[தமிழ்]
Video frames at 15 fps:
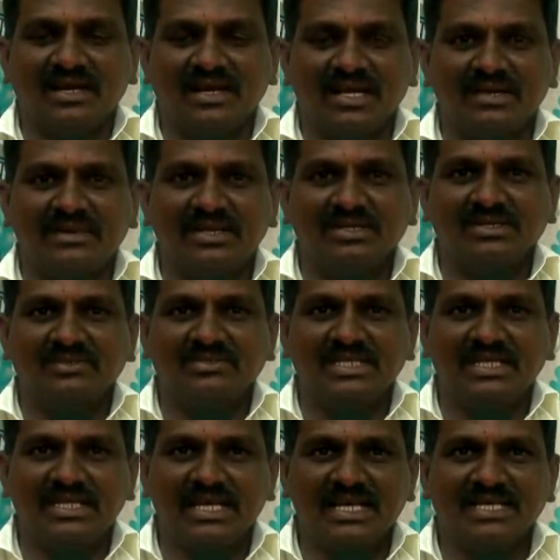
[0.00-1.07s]
அனைவருக்கும்
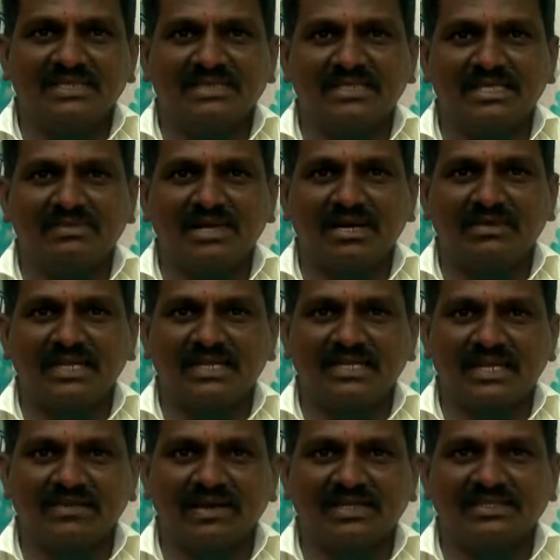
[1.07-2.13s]
இனிய தீபாவளி
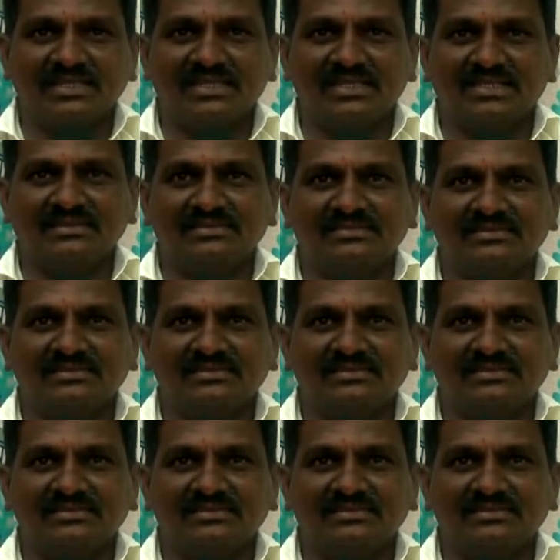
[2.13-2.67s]
நல்வாழ்த்துக்கள்